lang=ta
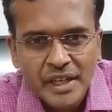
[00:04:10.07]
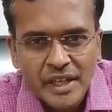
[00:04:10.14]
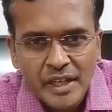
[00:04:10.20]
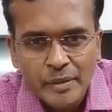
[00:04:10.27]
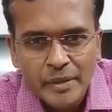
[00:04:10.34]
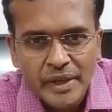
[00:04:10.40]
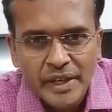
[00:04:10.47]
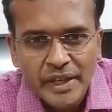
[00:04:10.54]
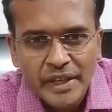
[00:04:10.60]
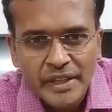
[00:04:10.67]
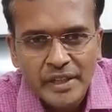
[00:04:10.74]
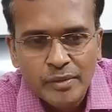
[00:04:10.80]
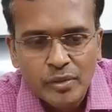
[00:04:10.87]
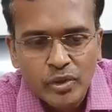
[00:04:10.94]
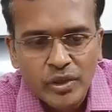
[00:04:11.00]
இப்படி இழுத்து
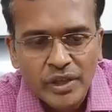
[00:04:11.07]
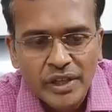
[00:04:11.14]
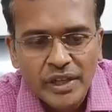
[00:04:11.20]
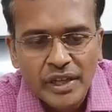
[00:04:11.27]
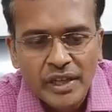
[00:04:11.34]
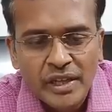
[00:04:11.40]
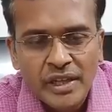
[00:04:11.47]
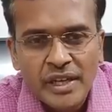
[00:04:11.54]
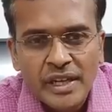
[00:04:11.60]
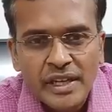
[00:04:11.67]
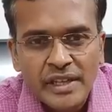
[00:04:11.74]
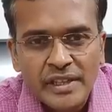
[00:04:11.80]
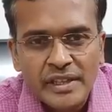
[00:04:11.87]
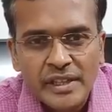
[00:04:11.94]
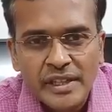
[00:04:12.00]
மூடினீங்கன்னா
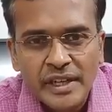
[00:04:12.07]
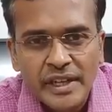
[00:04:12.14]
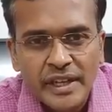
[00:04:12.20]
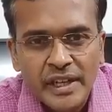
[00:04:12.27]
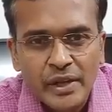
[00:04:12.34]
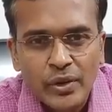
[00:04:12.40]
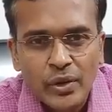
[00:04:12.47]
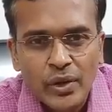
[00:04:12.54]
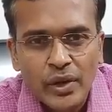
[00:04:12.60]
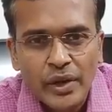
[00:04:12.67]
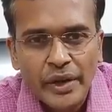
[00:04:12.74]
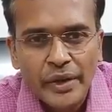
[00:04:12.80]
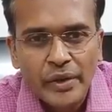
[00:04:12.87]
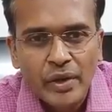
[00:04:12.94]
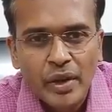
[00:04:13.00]
இது நீடில் லோட்
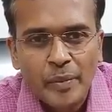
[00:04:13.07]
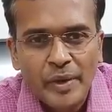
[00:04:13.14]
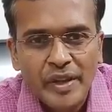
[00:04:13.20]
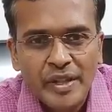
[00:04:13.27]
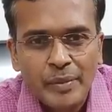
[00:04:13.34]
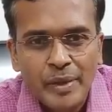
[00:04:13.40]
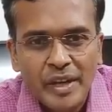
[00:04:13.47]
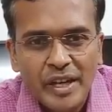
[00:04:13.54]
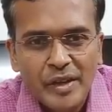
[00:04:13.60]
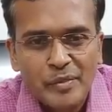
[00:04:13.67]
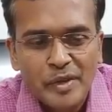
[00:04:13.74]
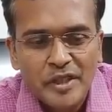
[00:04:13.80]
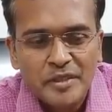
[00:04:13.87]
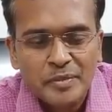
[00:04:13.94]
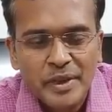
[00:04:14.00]
ஆகிடும் அப்புறம் இந்த பட்டனை
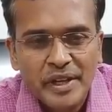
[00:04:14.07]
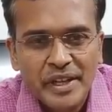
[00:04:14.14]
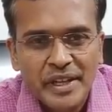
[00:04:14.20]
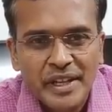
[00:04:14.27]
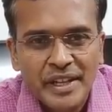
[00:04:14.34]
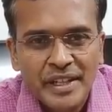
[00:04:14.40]
ப்ரெஸ் பண்ணிங்கன்னா